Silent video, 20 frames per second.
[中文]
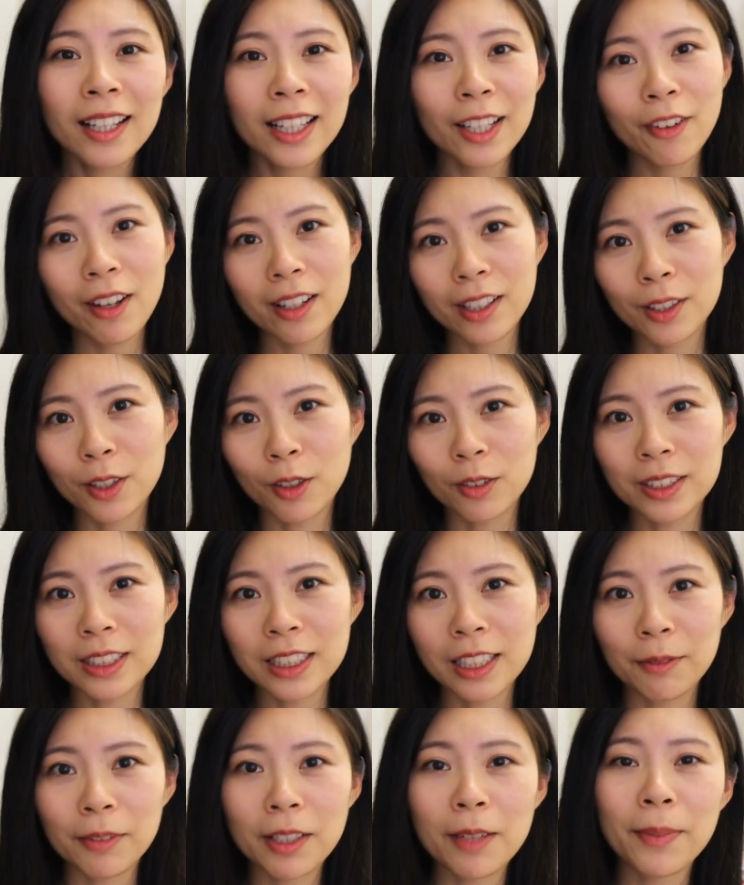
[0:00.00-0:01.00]
另外一个投
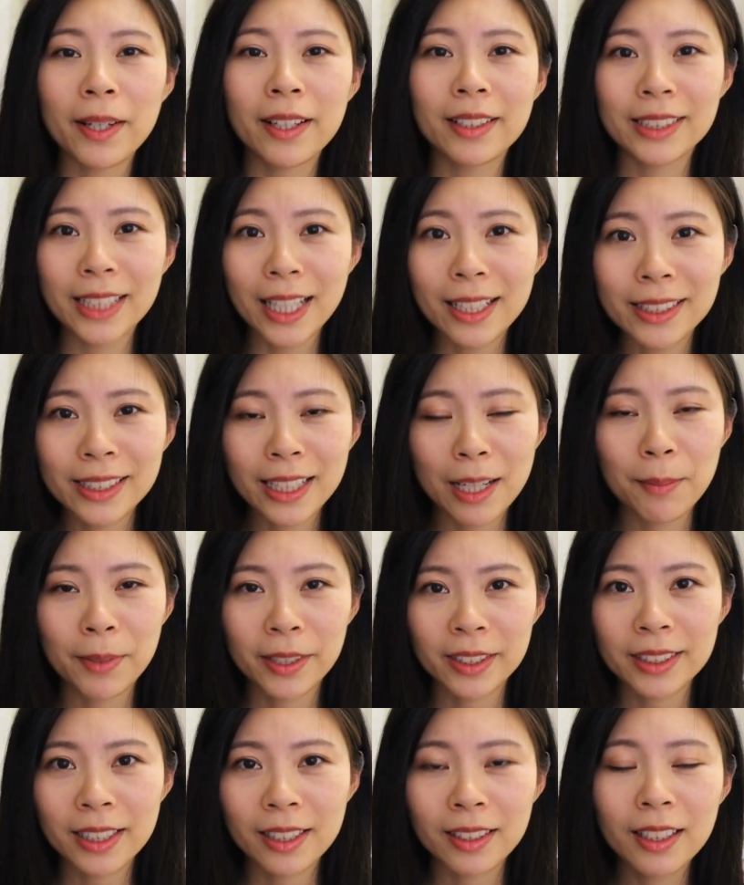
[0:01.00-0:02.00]
资里面赔了三十三
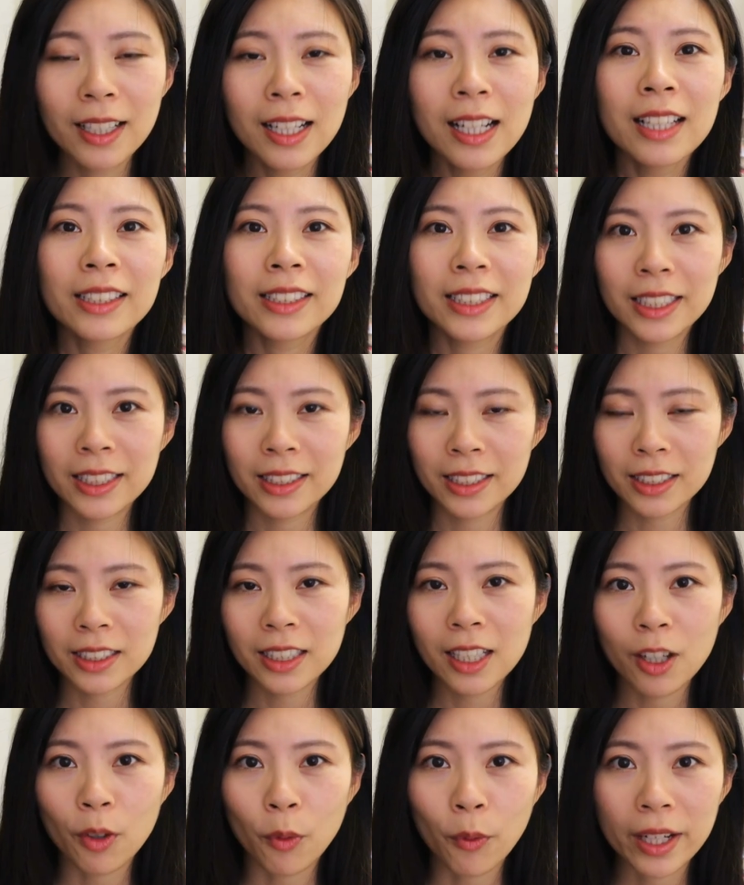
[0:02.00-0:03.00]
percent，其实这
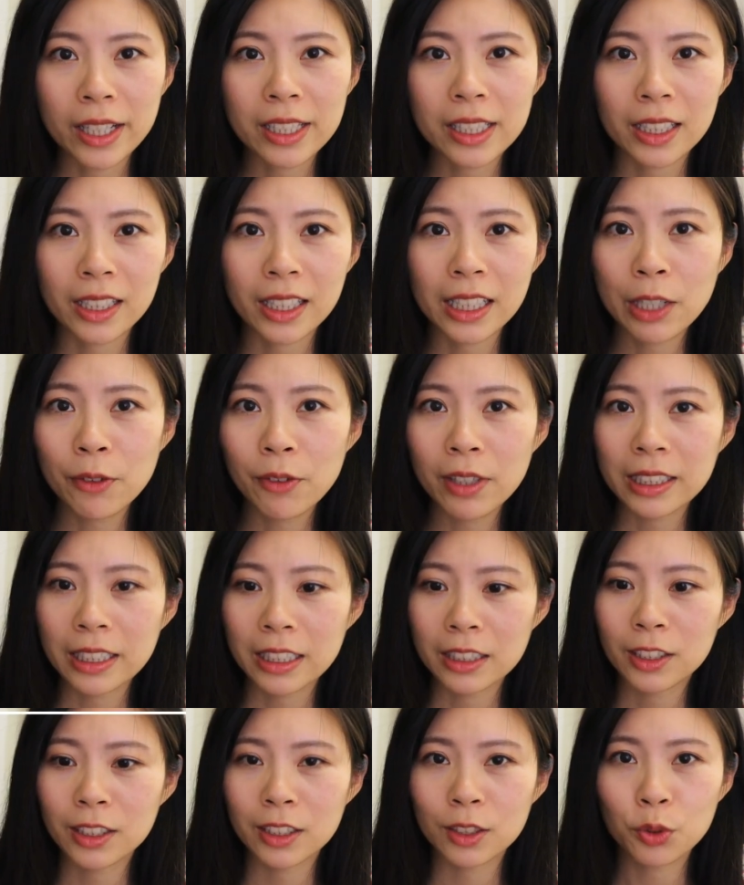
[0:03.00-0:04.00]
是很危险的，因为
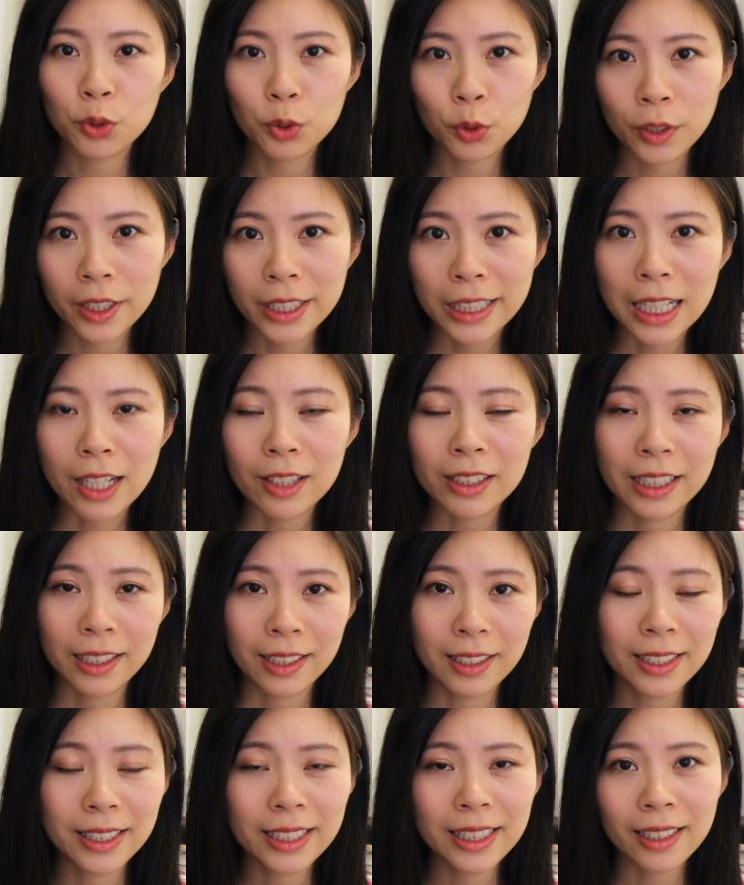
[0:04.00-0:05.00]
你只注意到你
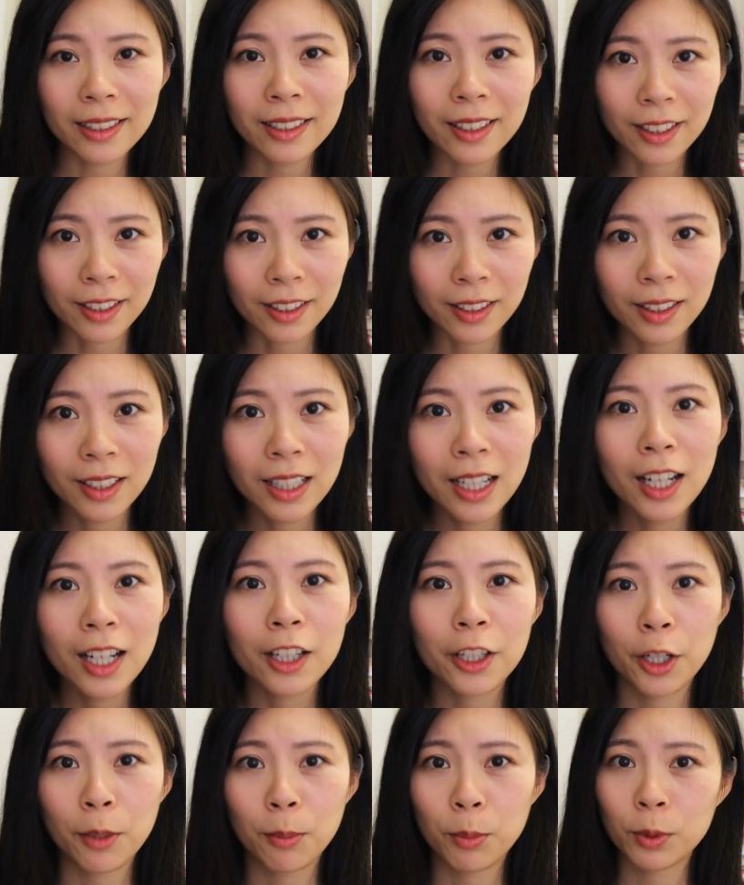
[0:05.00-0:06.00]
的金额，
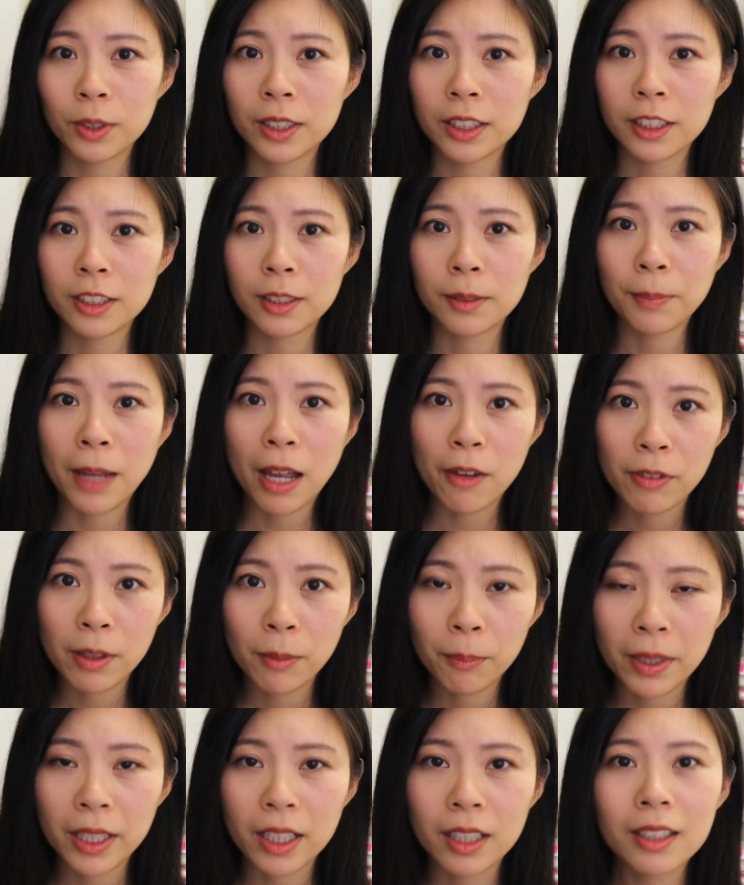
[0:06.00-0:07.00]
而不是百
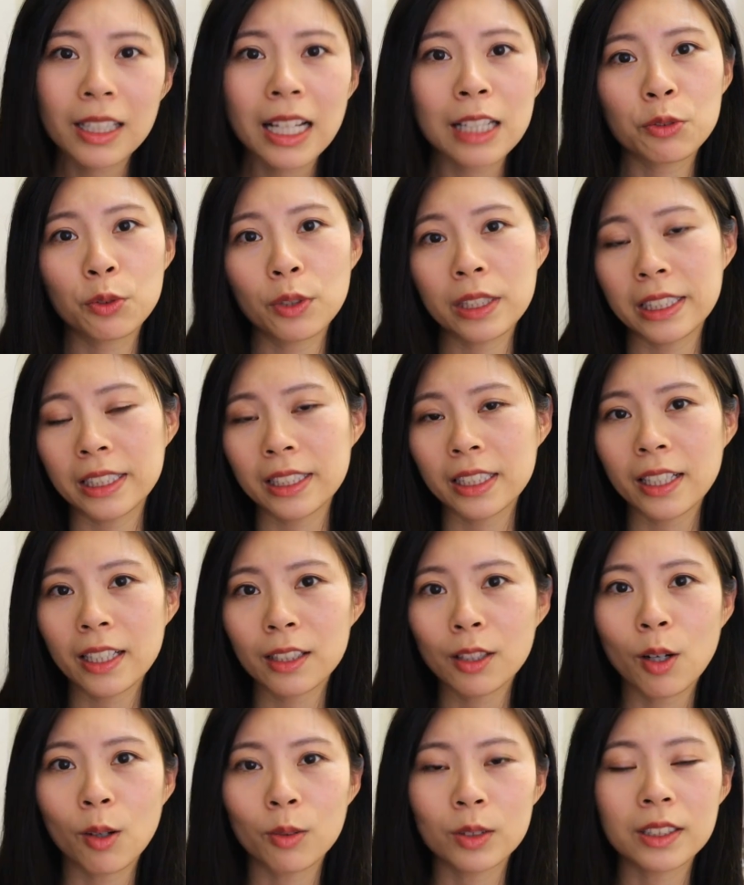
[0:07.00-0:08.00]
分比。那如果你今
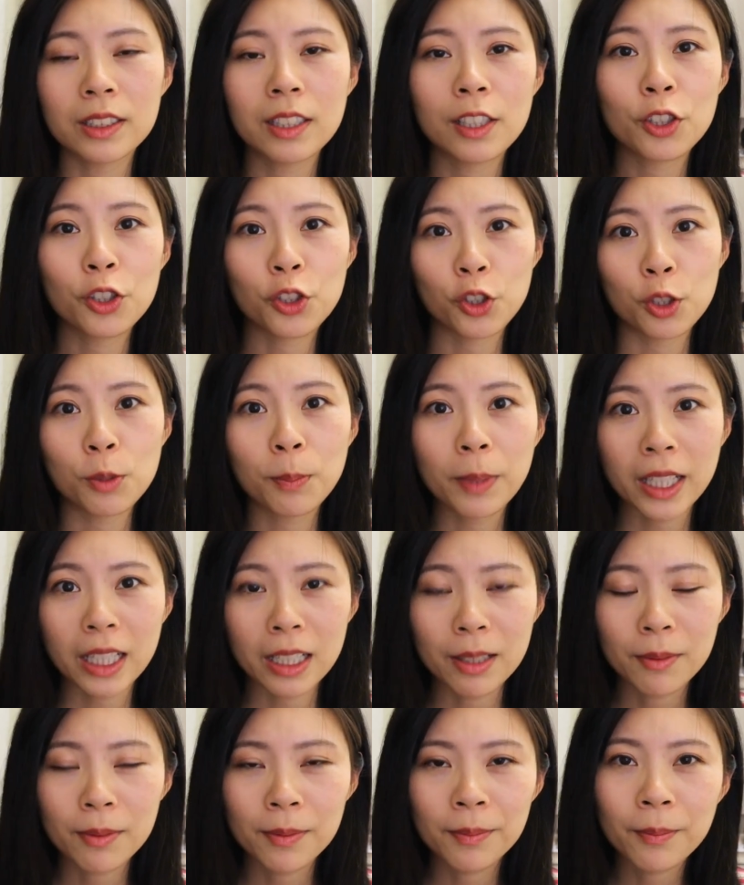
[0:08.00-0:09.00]
天投资了十
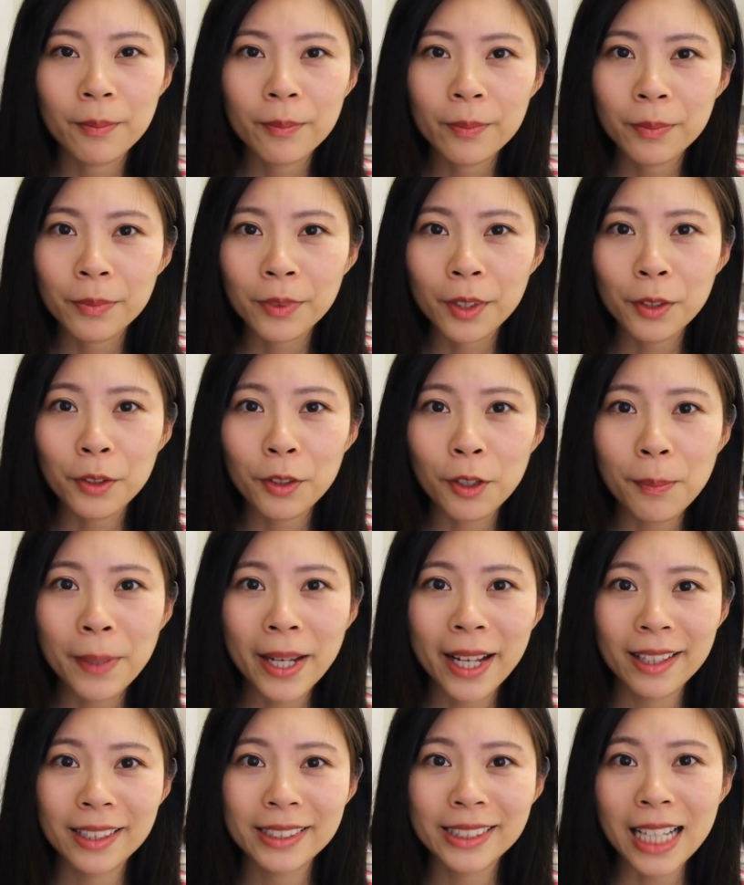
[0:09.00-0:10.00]
笔，都
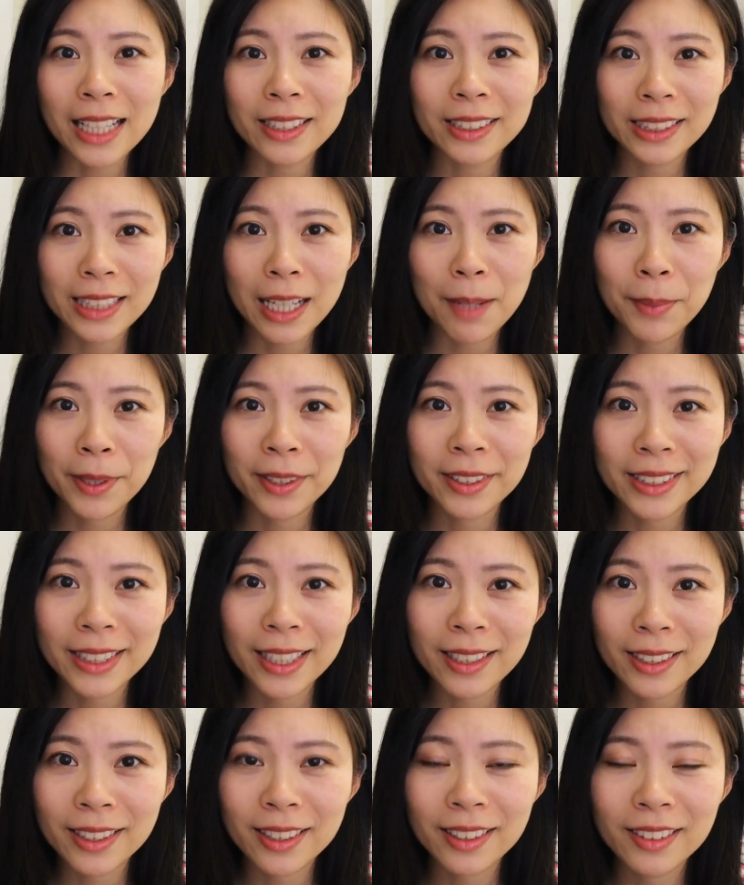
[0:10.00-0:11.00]
赔了三十三
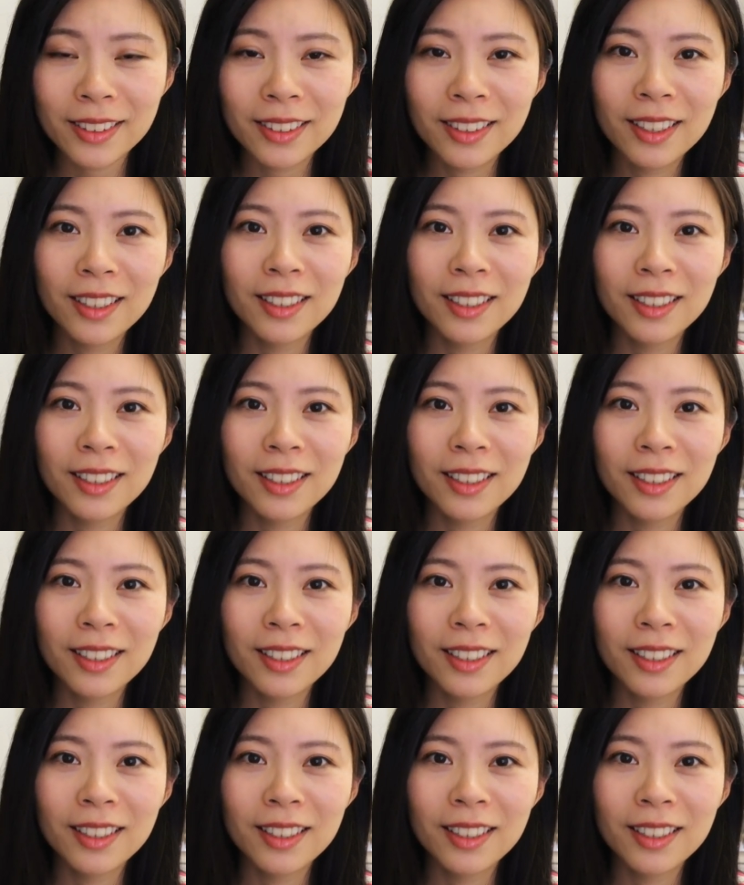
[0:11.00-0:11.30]
percent 呢？